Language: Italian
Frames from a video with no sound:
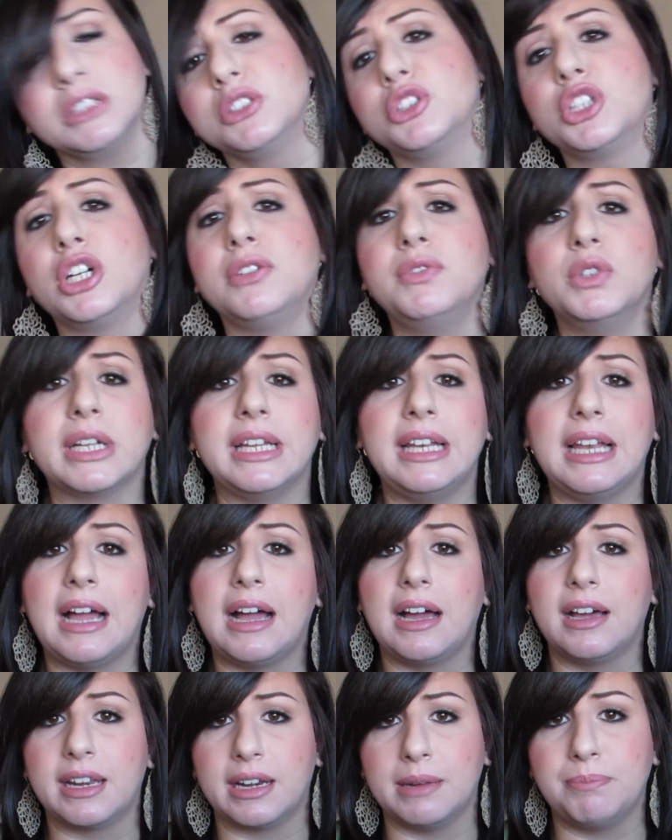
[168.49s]
trovo che
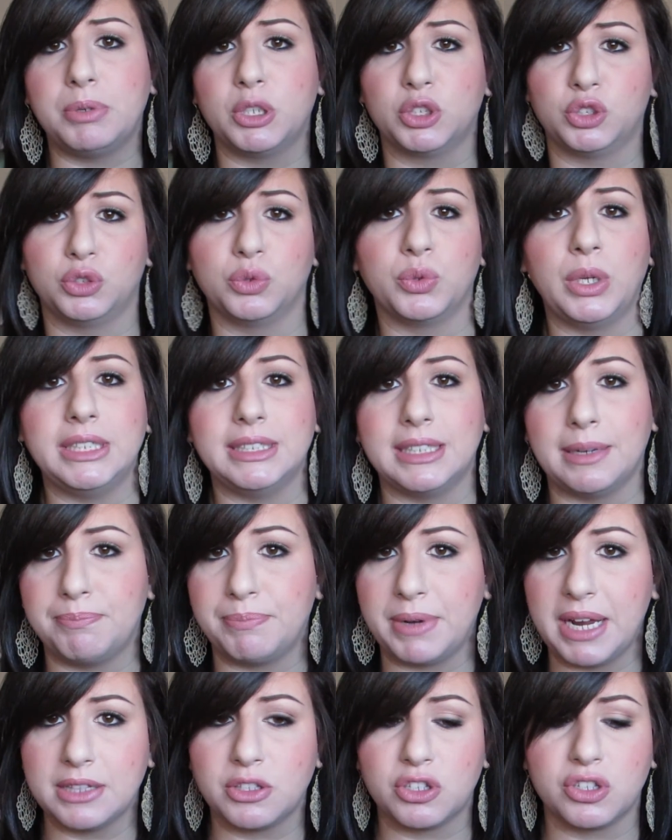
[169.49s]
la, il rapporto
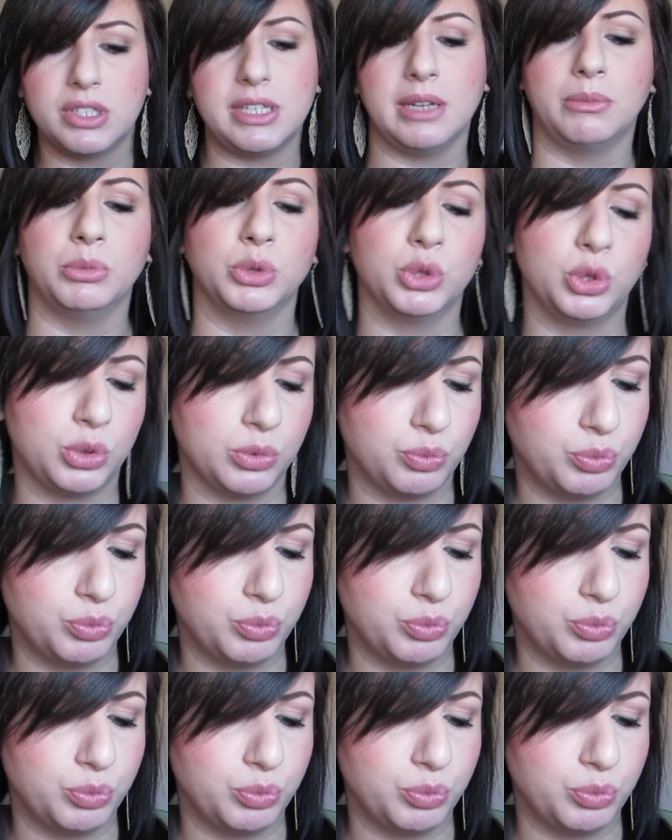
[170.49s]
qualità-prezzo sia molto